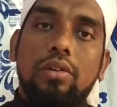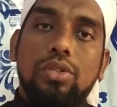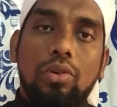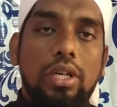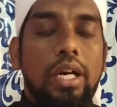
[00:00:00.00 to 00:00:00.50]

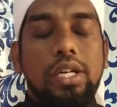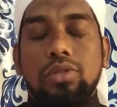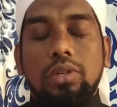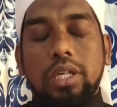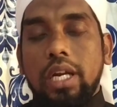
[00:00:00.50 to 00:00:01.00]
சொற்களை
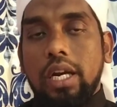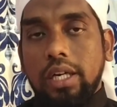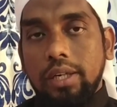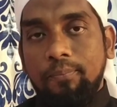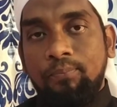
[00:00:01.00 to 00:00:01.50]

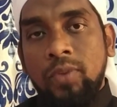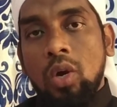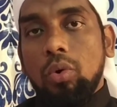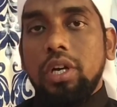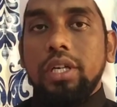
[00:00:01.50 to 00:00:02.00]
சொல்லுகிறார்கள்
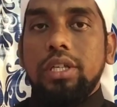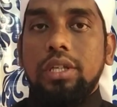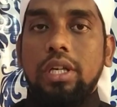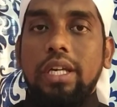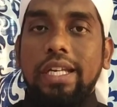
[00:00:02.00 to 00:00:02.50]
ஒன்னு
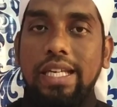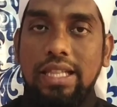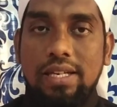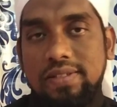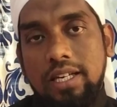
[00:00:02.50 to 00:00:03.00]

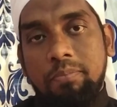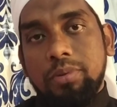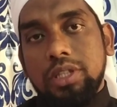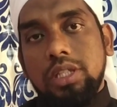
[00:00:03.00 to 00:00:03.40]
இந்த சிறப்பு